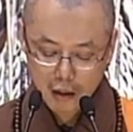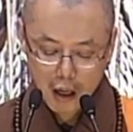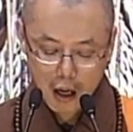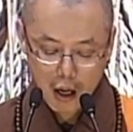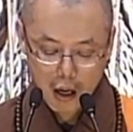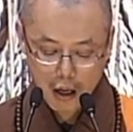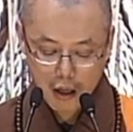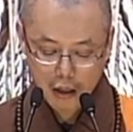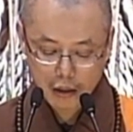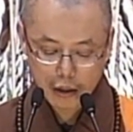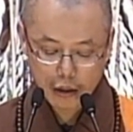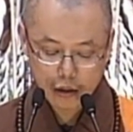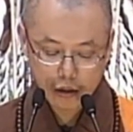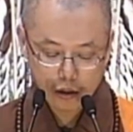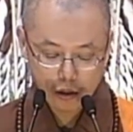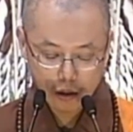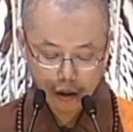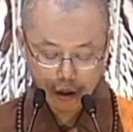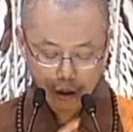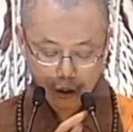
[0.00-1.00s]
啊，这
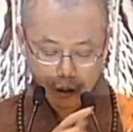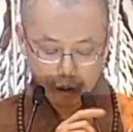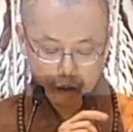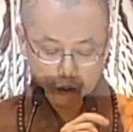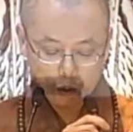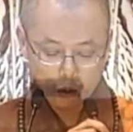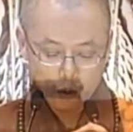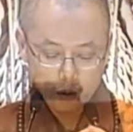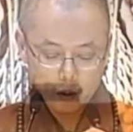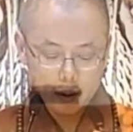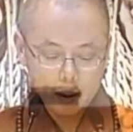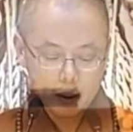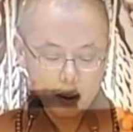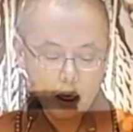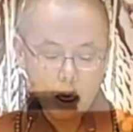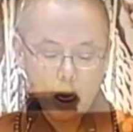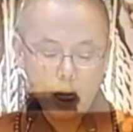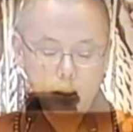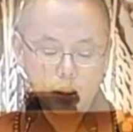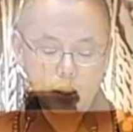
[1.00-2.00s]
是由尊贵的
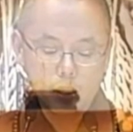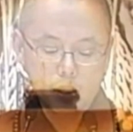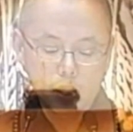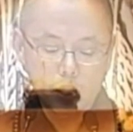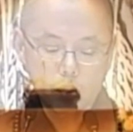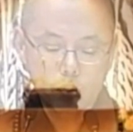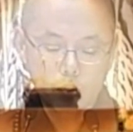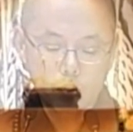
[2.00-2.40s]
阿提迦